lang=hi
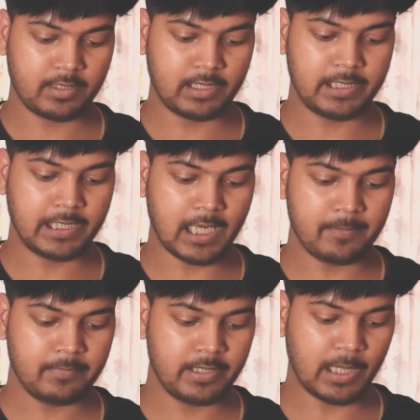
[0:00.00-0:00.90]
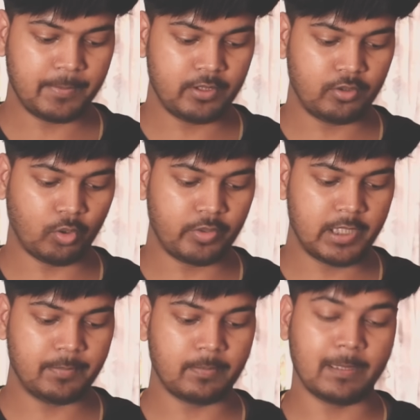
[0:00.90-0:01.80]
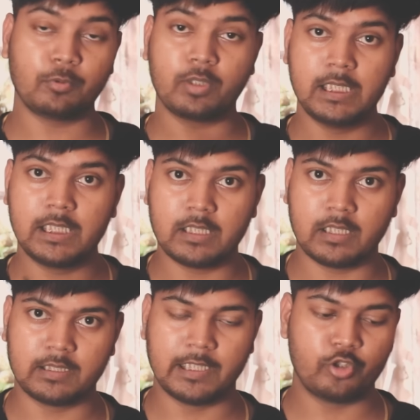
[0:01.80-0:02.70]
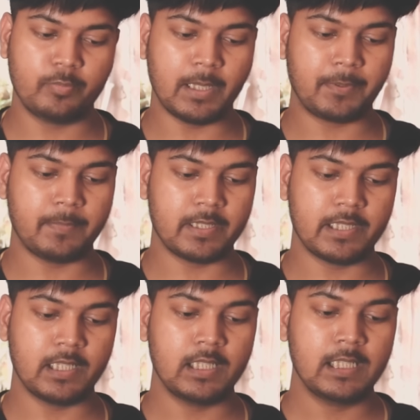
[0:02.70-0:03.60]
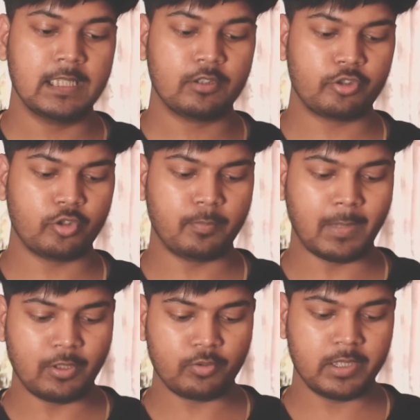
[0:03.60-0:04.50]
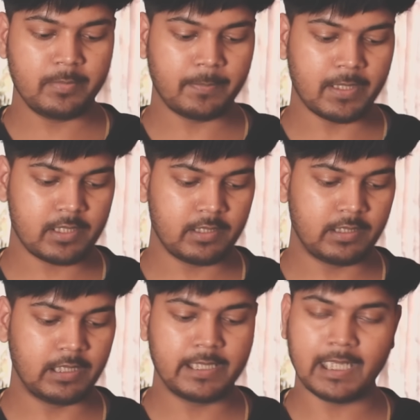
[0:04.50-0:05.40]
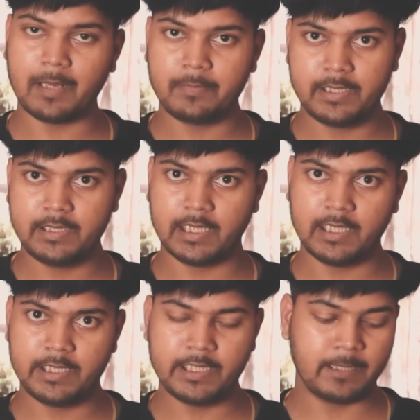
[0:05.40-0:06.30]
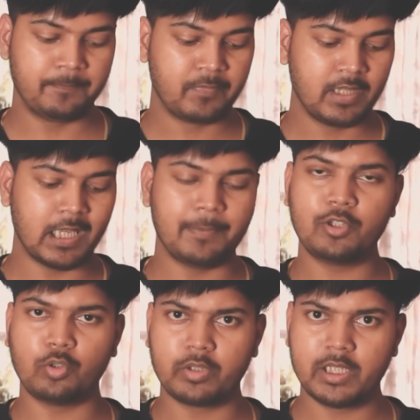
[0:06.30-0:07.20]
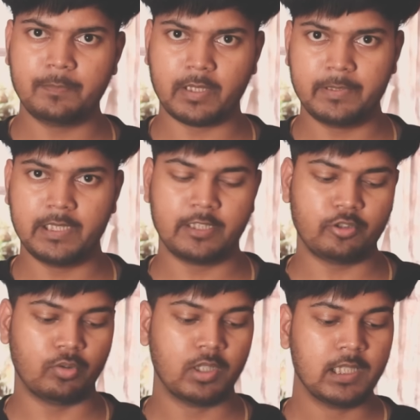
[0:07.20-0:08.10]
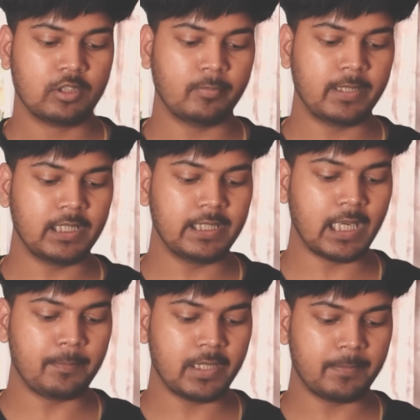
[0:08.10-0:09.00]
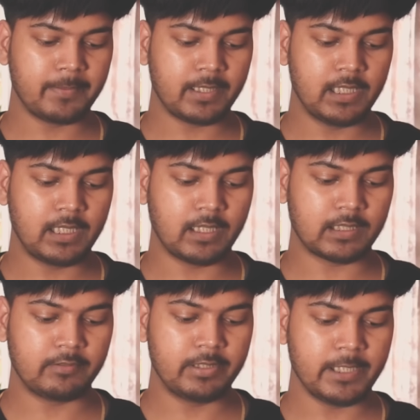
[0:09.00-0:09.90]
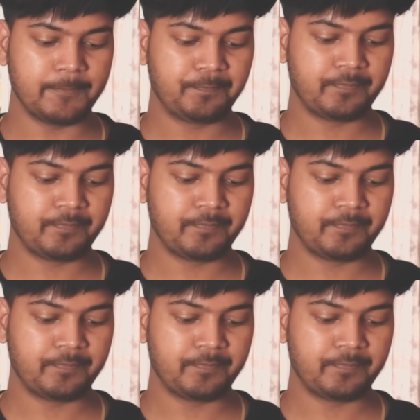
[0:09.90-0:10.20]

टेलीग्राम या फिर टोन कीपर पर आपको क्लिक कर देना है जो भी आपके पास है तो चलो मान लो कि मेरे पास टेलीग्राम ही है ठीक है या फिर टोन कीपर भी है चलो तो मैं टेलीग्राम पर यहाँ पर मैं क्लिक करता हूँ ठीक है